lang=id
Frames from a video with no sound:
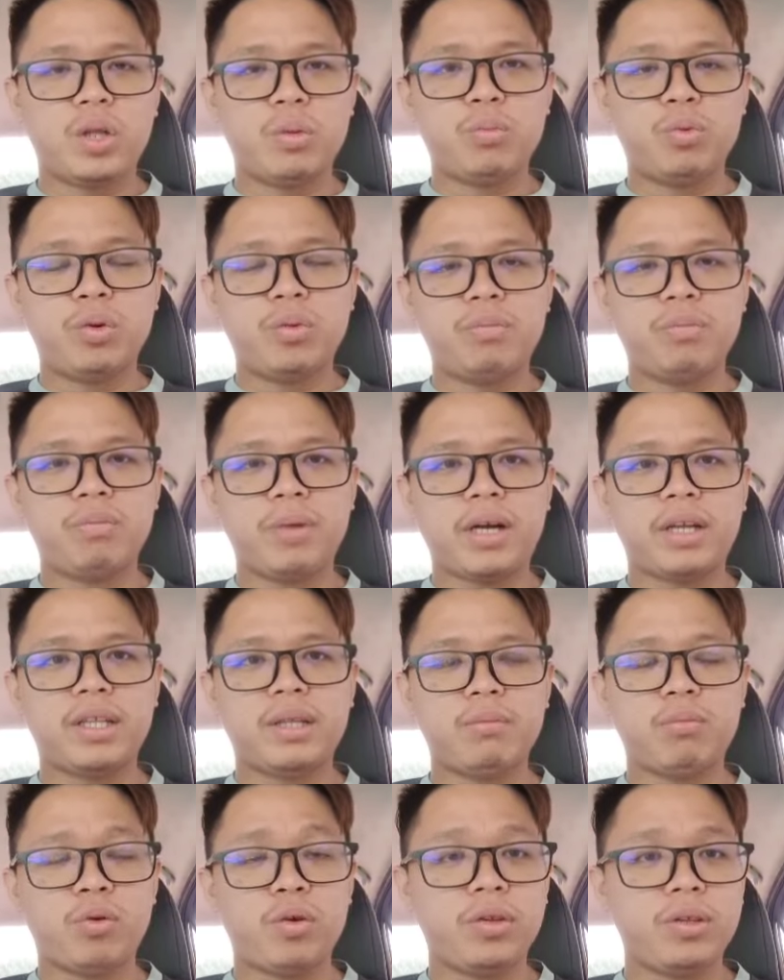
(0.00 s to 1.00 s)
ataupun
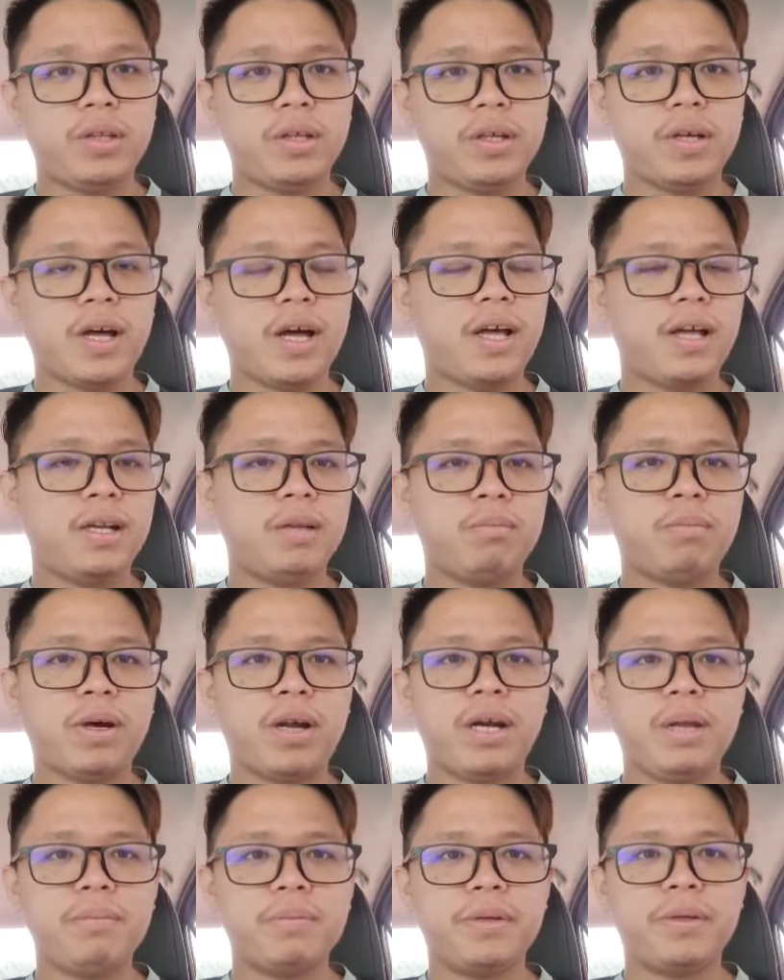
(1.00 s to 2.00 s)
parti politik ahli
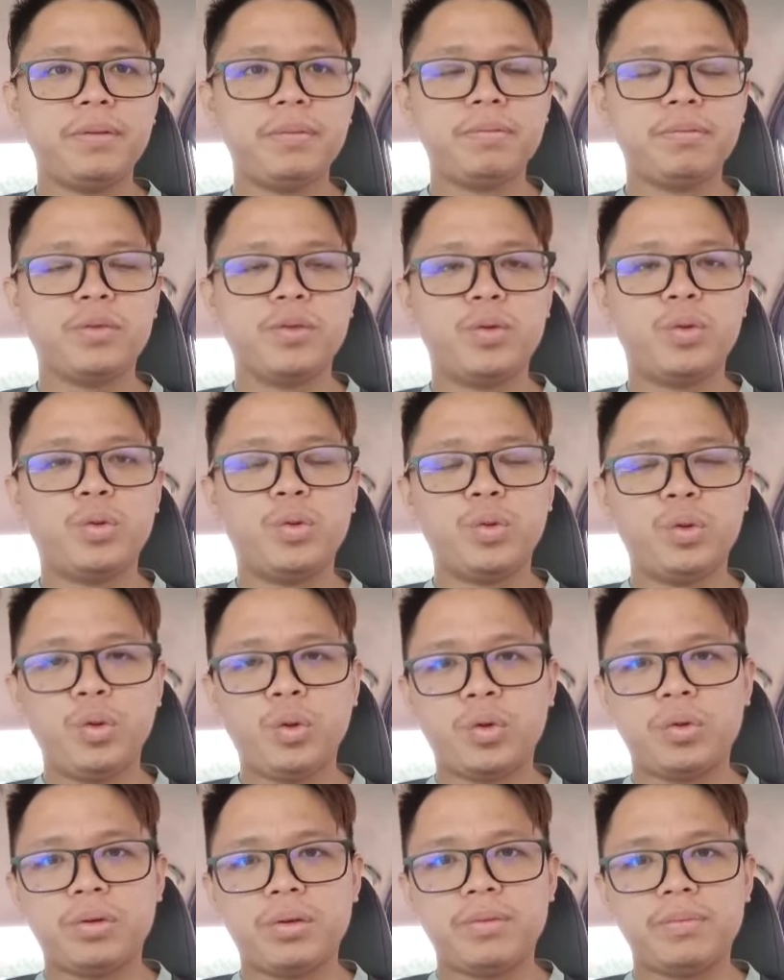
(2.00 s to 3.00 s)
parlimen
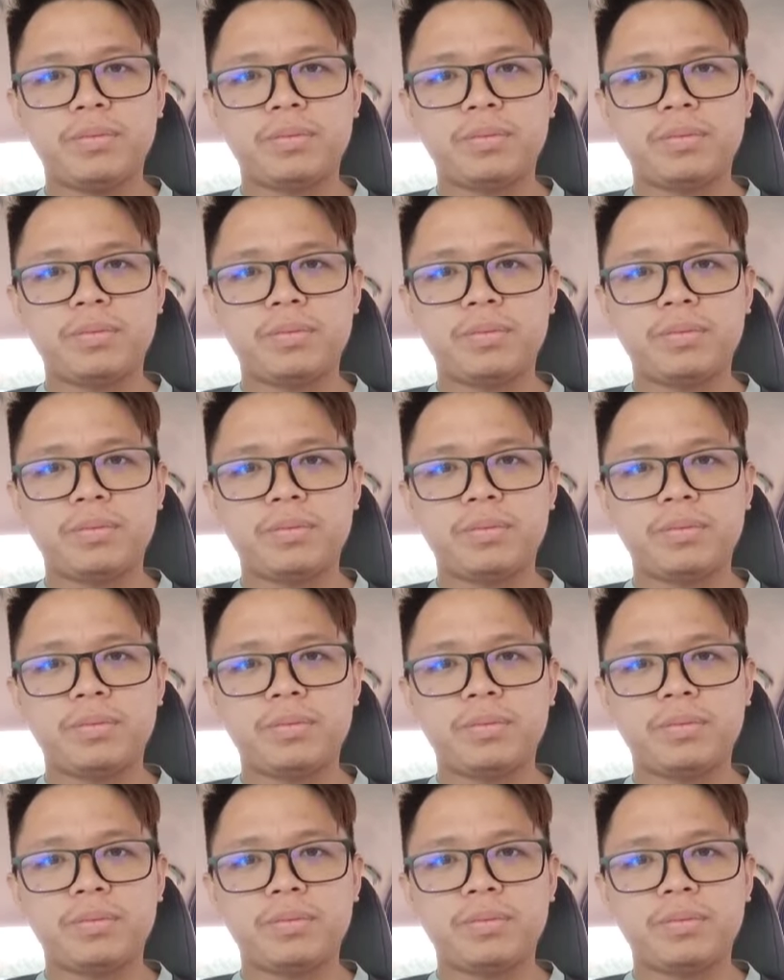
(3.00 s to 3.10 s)
untuk